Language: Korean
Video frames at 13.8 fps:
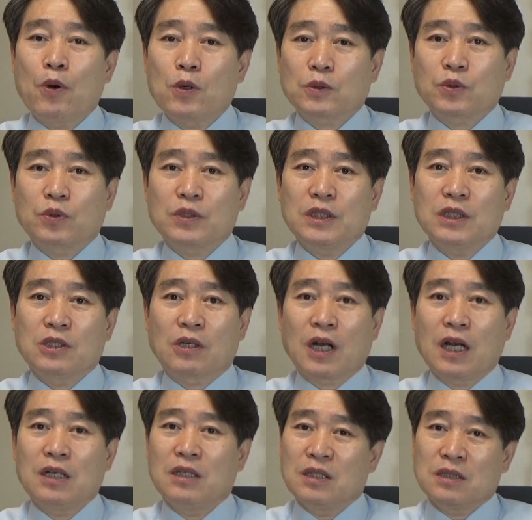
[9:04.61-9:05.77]
폭동이
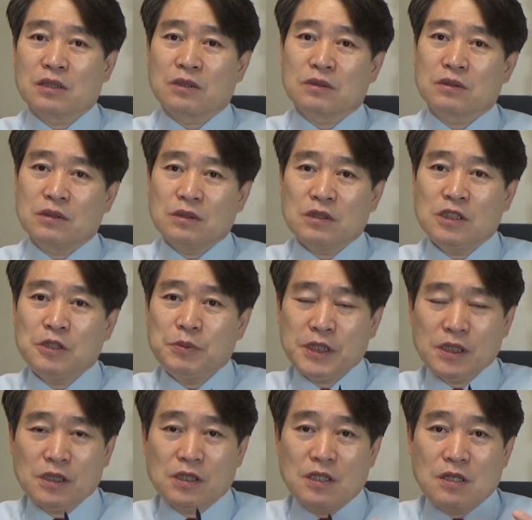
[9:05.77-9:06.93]
일어날 이런
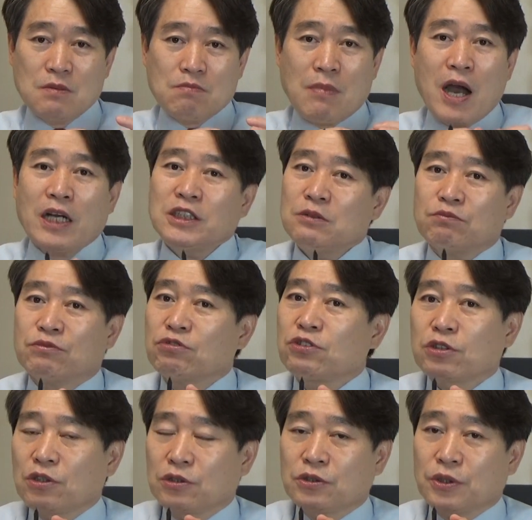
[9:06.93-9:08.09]
힘이 많이
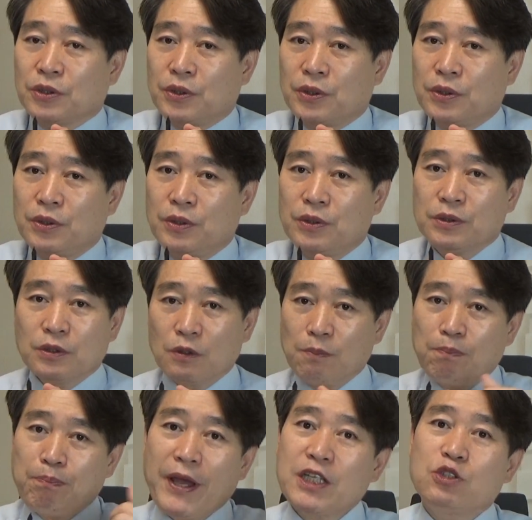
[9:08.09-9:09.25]
묵혀져 있어요.
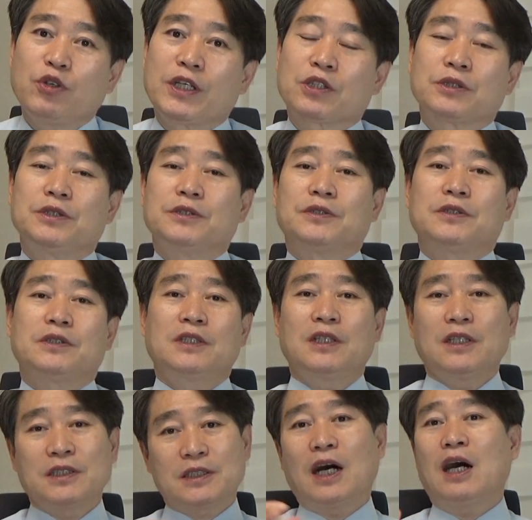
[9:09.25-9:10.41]
이걸 빼기 위해서는
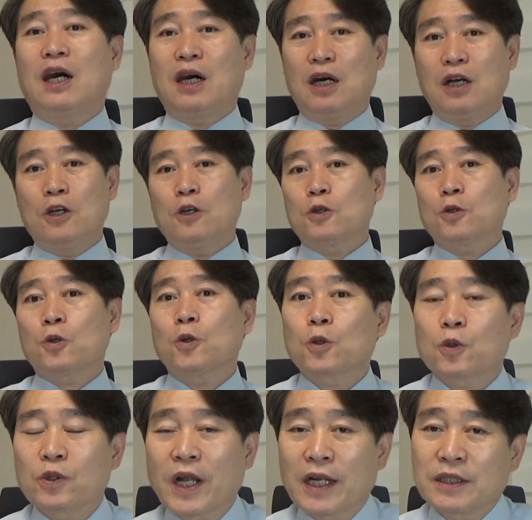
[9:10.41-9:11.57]
자
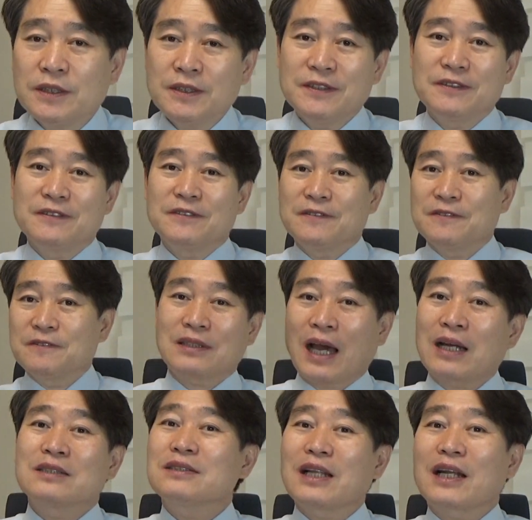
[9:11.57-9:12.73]
코로나는
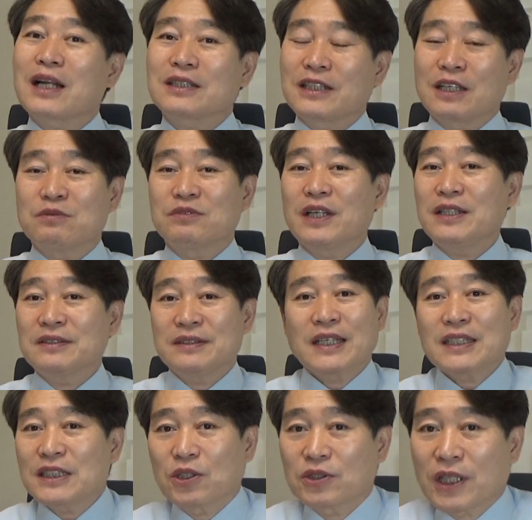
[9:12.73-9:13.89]
다른 나라 때문에
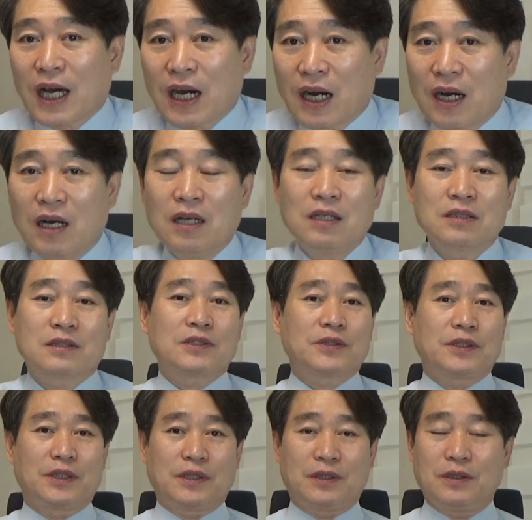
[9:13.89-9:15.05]
생긴 거다.
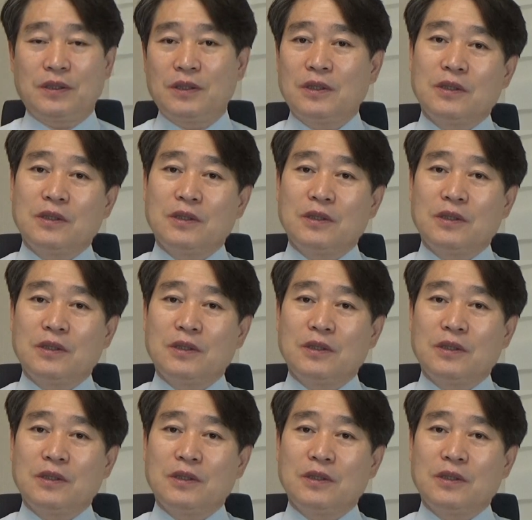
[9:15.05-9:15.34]
그래서